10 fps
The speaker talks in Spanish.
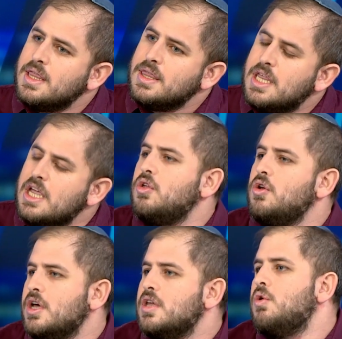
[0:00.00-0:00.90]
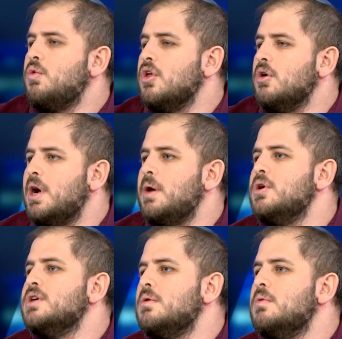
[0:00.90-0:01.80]
dentro de este acuerdo de paz
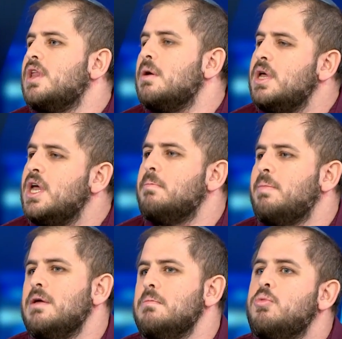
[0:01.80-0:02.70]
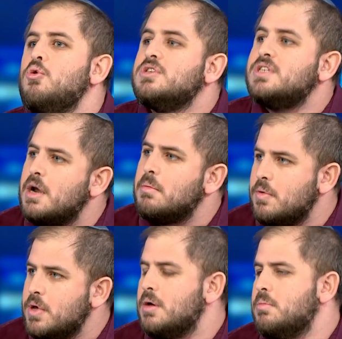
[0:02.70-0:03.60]
puede servir también para impulsar más
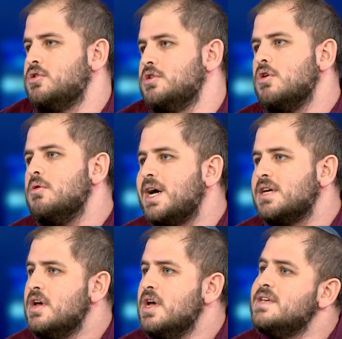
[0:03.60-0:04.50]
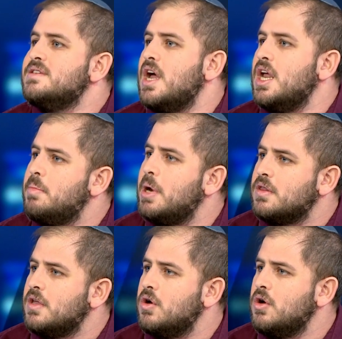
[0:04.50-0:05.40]
bien el proceso de paz
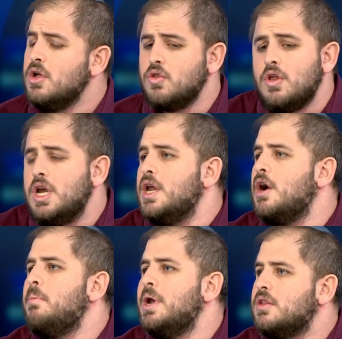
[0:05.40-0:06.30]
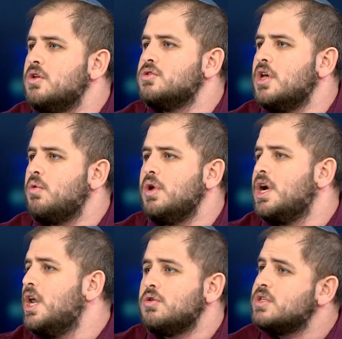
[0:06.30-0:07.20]
israelí-palestino, donde el liderazgo palestino se dé
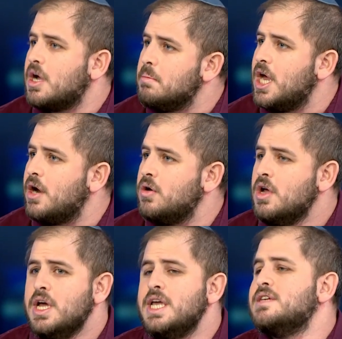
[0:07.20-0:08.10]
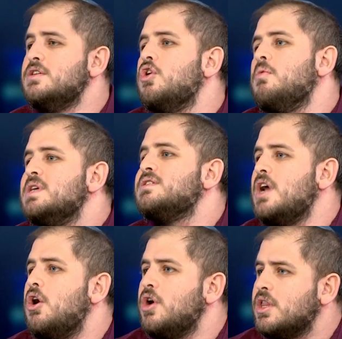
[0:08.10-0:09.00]
cuenta que las cosas cambiaron y que si no comienzan
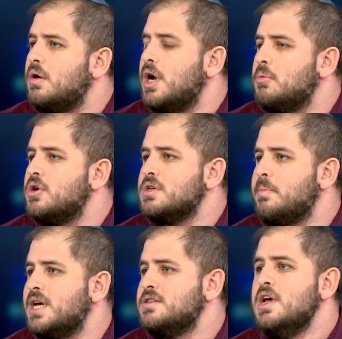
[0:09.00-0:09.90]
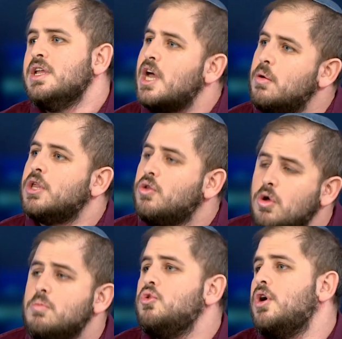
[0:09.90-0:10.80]
ahora a trabajar por esa paz, tal vez
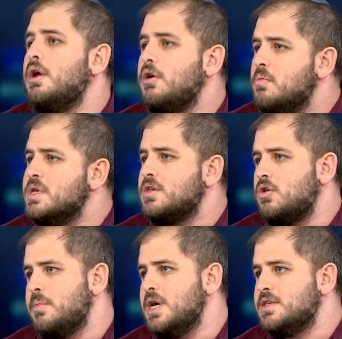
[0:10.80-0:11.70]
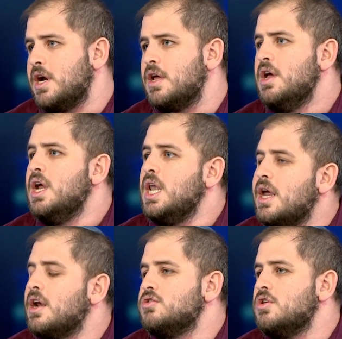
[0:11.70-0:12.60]
todo el mundo árabe comience a normalizar
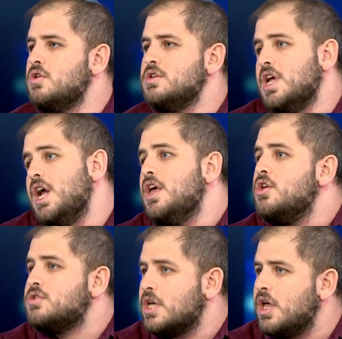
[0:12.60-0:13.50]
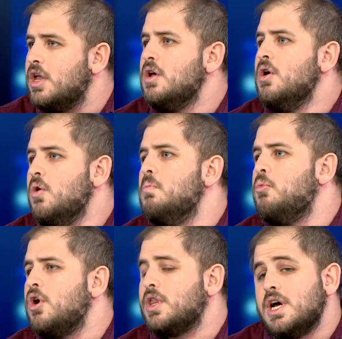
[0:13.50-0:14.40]
las relaciones con Israel y ellos se queden un
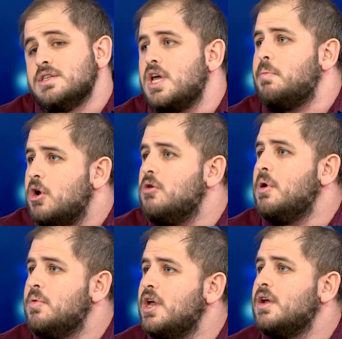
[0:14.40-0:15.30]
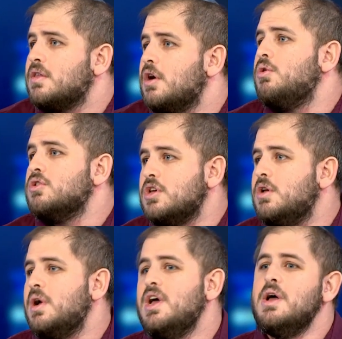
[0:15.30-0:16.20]
poco atrás. Así que esperamos más bien que este acuerdo
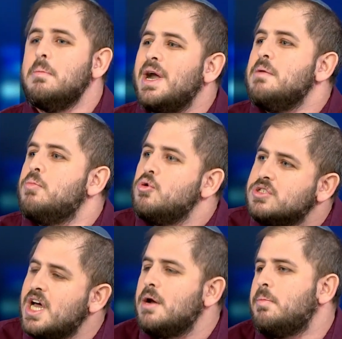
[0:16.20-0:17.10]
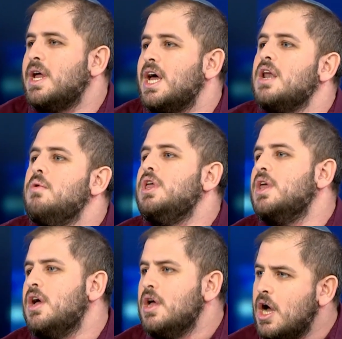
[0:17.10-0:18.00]
sirva para impulsar, para darle
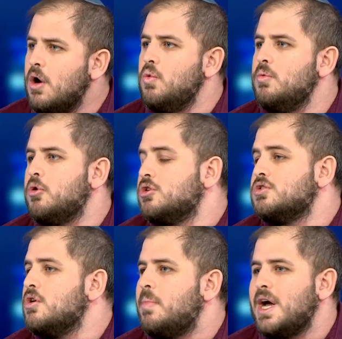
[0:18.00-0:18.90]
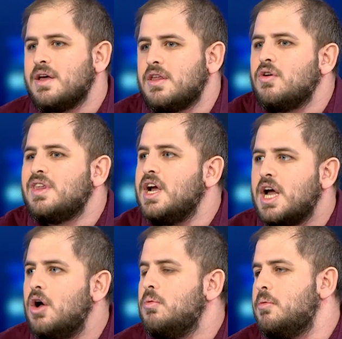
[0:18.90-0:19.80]
vida a un proceso de paz que ha estado
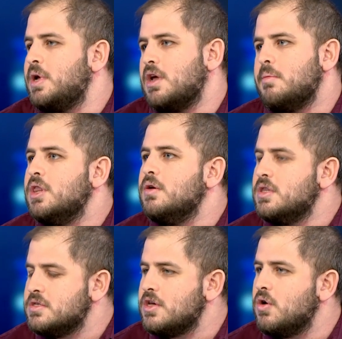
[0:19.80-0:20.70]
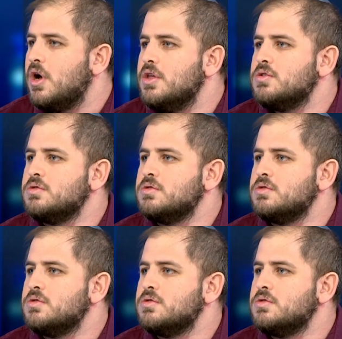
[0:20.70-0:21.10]
estancado por prácticamente 25 años.